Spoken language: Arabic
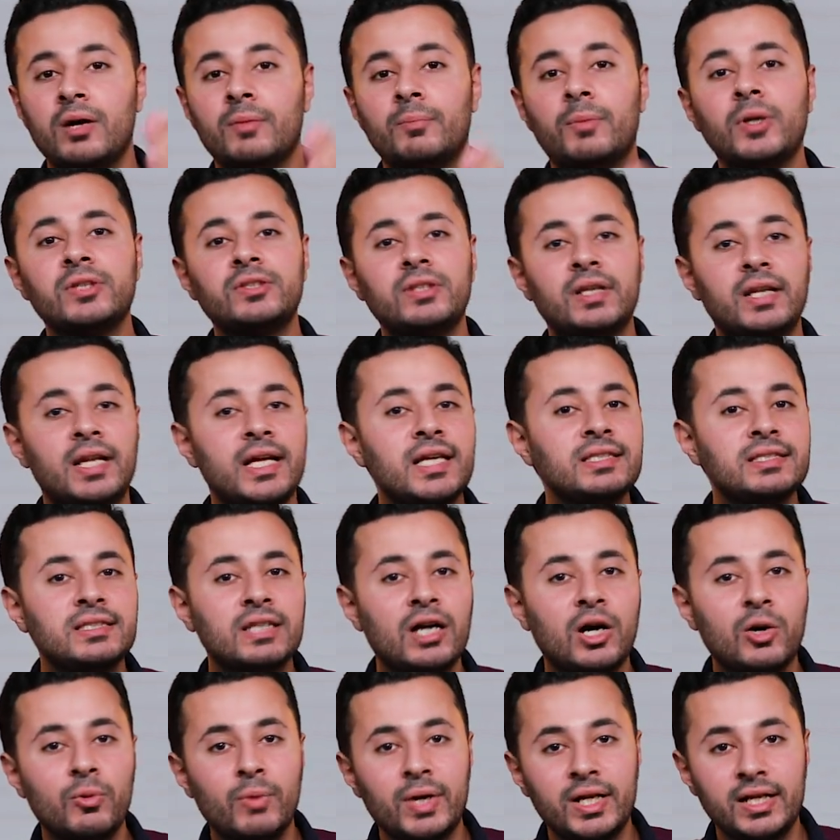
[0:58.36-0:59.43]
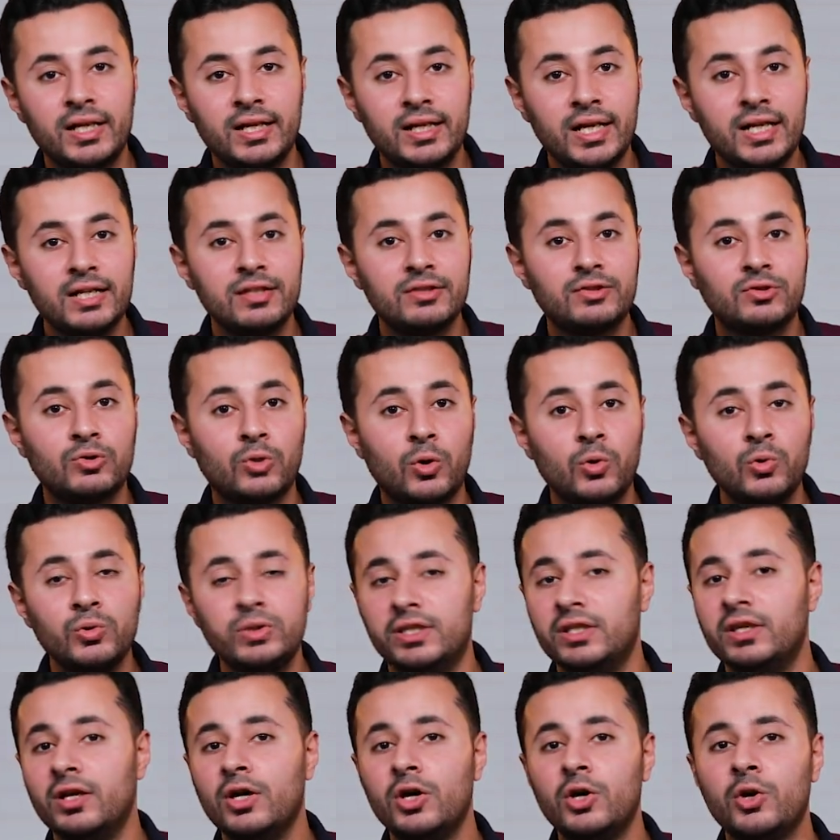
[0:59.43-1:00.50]
بطل آسيا هو الهلال
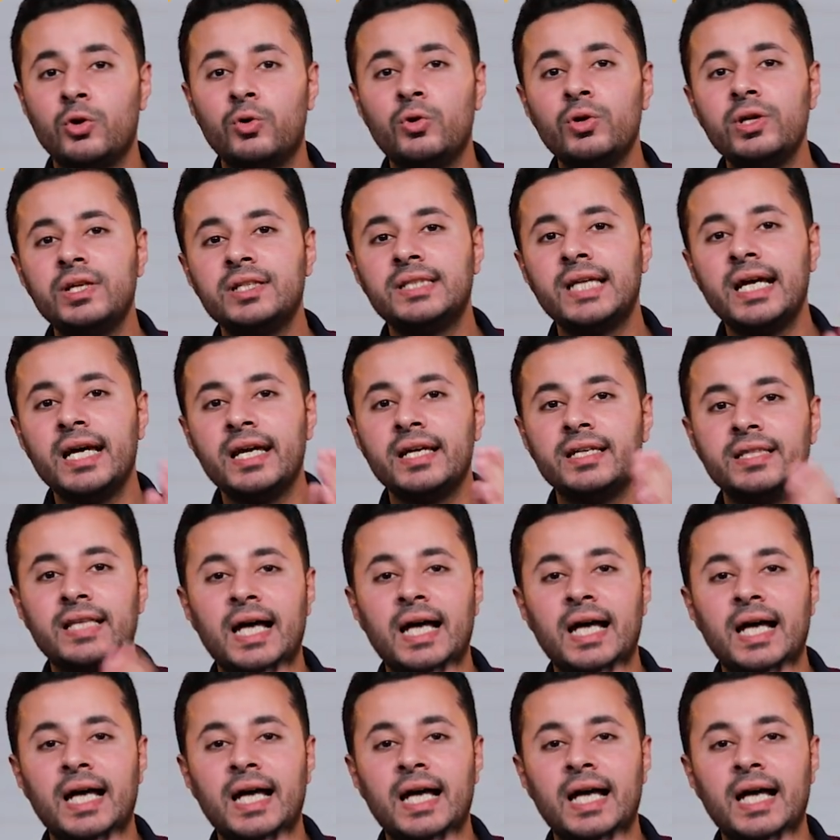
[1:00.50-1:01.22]
السعودي كل ده